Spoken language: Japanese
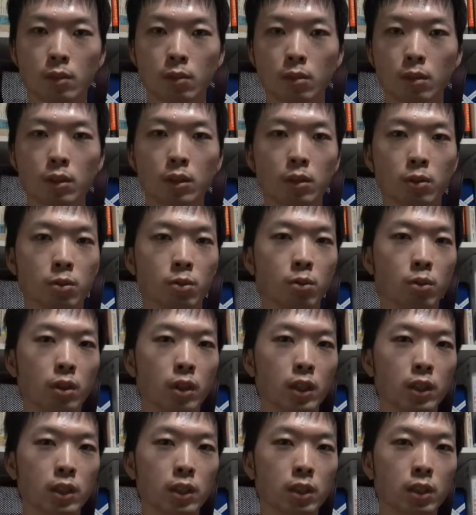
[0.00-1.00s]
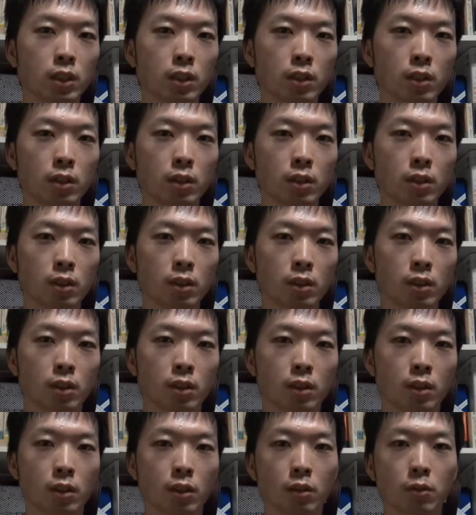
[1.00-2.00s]
これって不公平じゃ
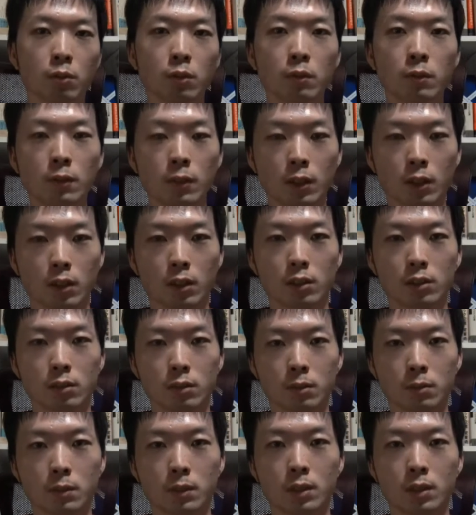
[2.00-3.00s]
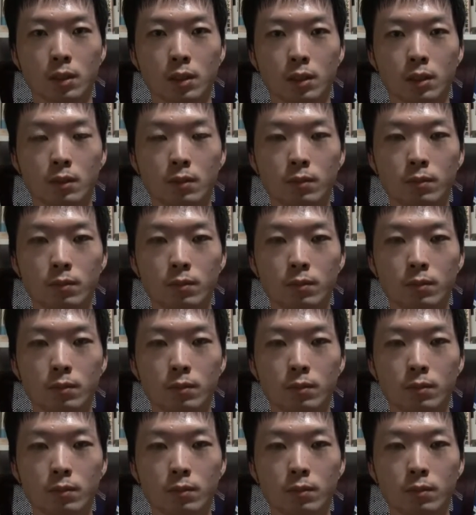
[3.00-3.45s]
ねって思うわけですよねみんな